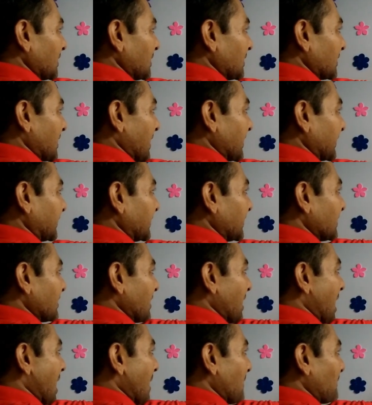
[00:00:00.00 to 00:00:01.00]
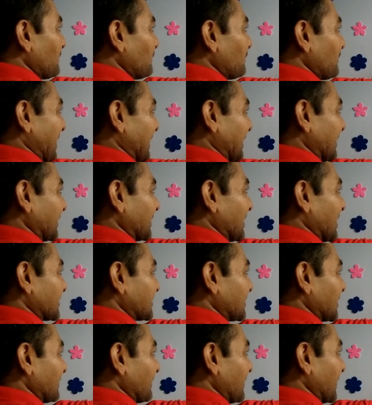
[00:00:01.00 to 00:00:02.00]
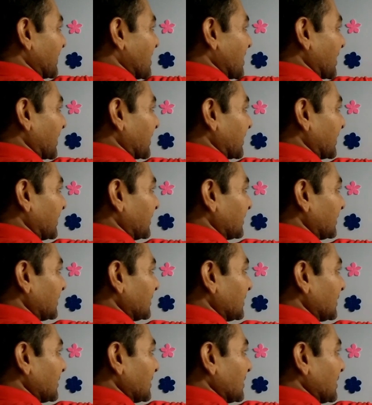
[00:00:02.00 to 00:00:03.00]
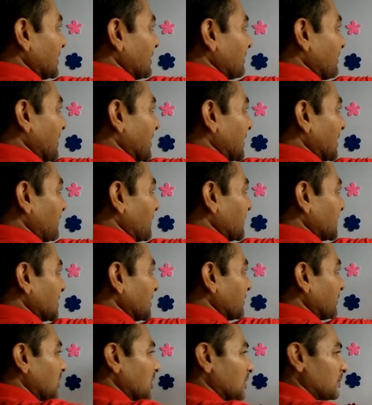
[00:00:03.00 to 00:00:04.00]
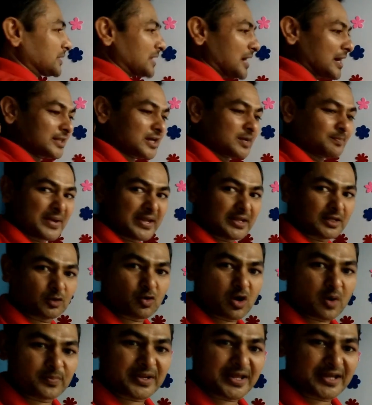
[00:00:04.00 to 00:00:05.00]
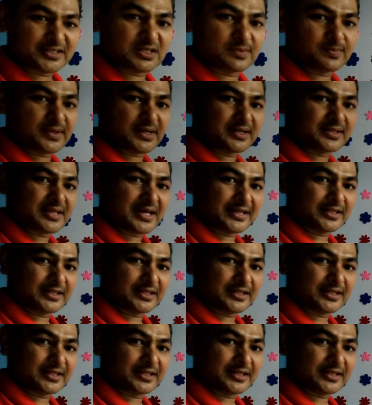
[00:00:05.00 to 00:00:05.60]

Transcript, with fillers: राइटिंग आप पहली क्लास से ही बढ़िया करें मैंने पिछली वीडियो में बताया था पेन को आपने ऐसे पकड़ना है